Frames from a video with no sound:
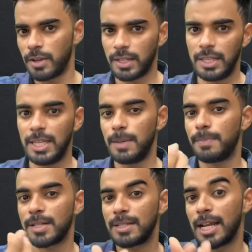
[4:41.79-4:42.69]
व्यक्ति की
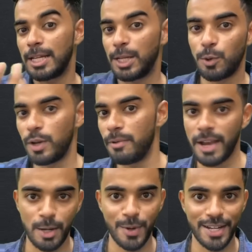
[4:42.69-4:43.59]
पर्सनालिटी को
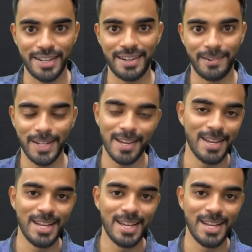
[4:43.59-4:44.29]
इवेलुएट कर रहे हो ना